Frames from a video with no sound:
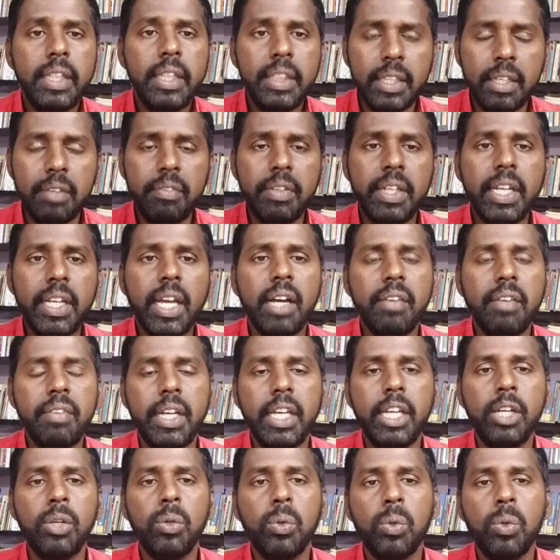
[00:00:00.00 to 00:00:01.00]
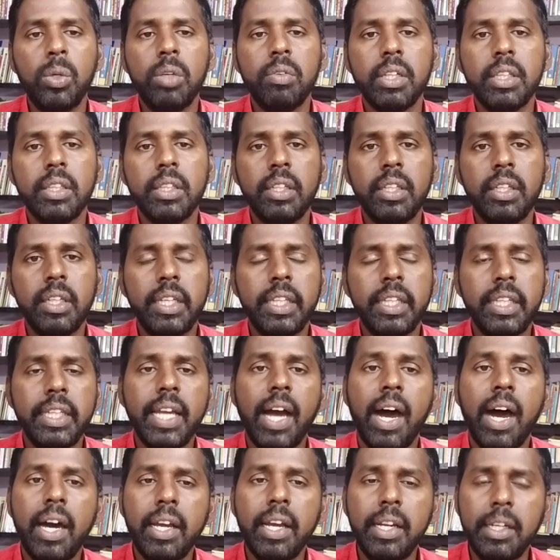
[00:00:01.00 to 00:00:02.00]
இந்த வினாவிடை நூல் வந்து இது
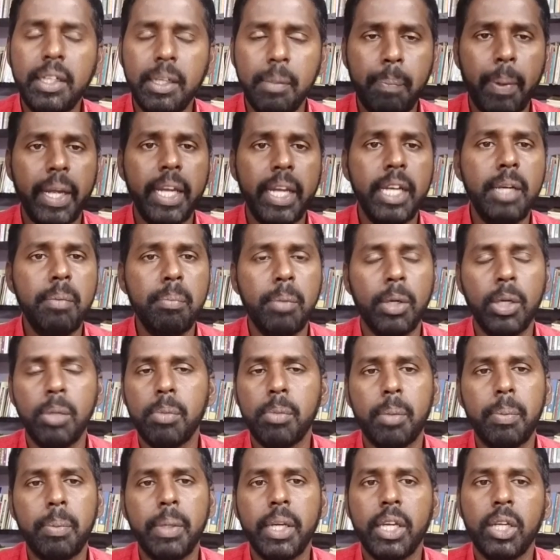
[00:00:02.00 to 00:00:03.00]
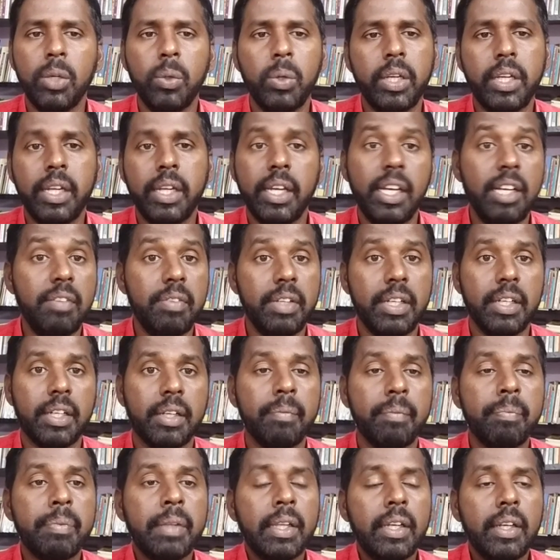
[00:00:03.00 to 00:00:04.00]
யாருக்கு பயன்படும் அப்படிங்கிற ஒரு கேள்வி
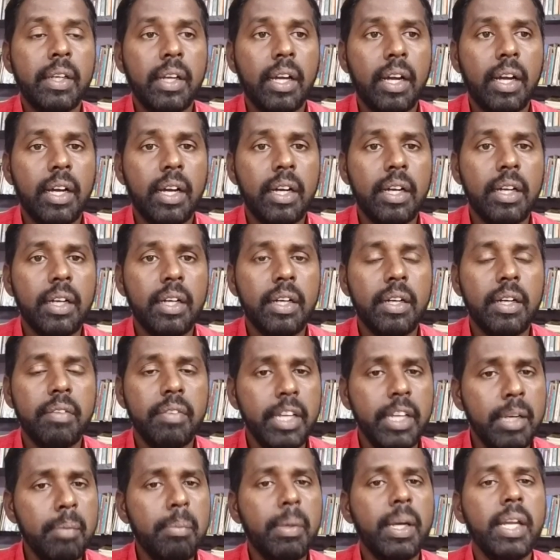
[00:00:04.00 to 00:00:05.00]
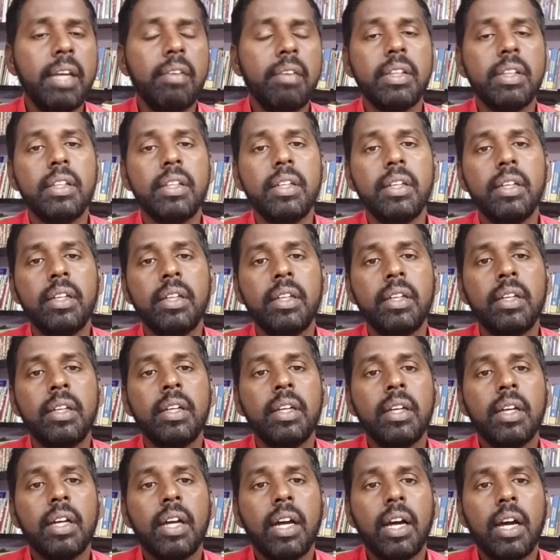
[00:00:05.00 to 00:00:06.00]
இருக்கு வெறுமனே வந்து
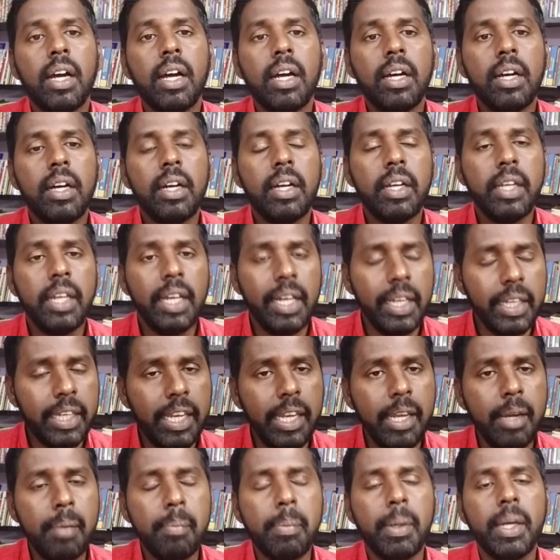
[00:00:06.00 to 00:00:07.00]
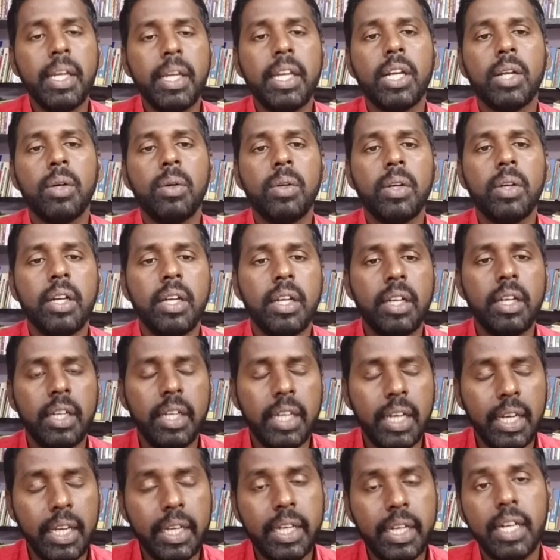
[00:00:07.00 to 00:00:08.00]
இலக்கியம் படிக்கிறவங்க
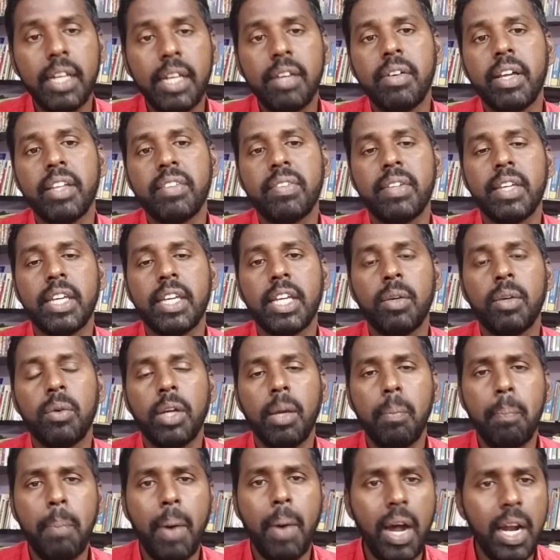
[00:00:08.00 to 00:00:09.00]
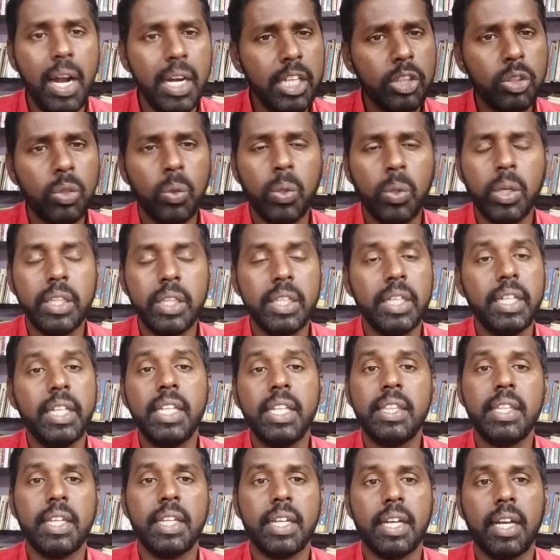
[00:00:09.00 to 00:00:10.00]
இலக்கணம் வாசிக்கிறவங்க பாடத்தோடு அதை
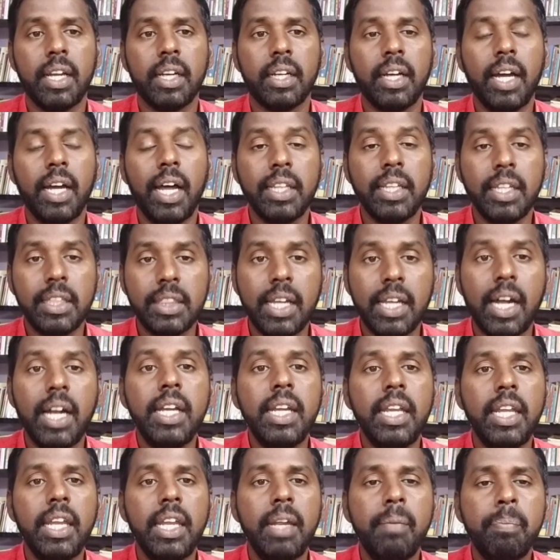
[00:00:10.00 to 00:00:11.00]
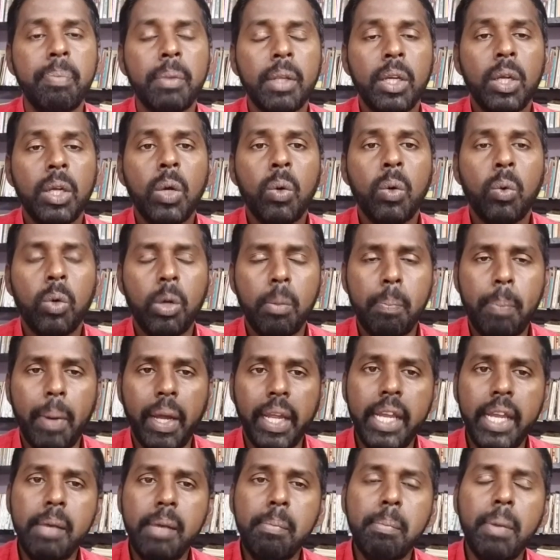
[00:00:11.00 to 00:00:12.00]
நிறுத்திடுறாங்க அதை தாண்டி ஒரு
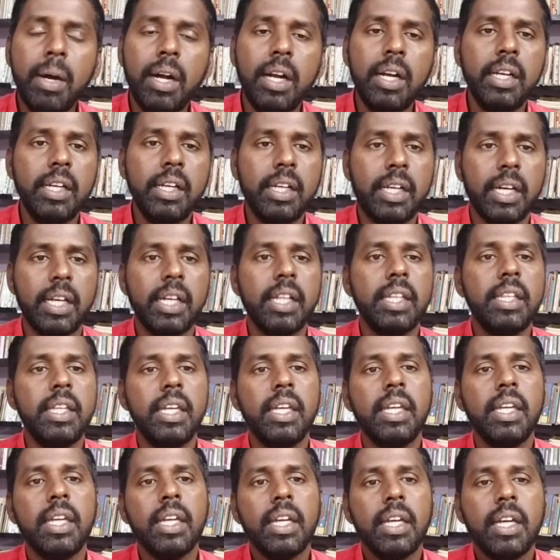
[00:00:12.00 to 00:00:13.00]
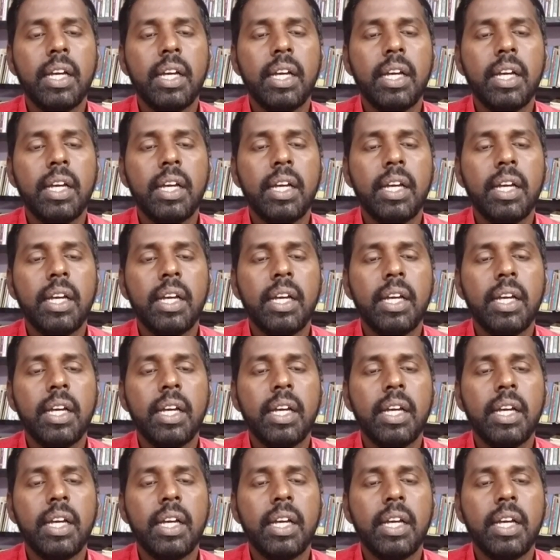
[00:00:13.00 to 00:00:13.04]
பயன்பாடு கருதி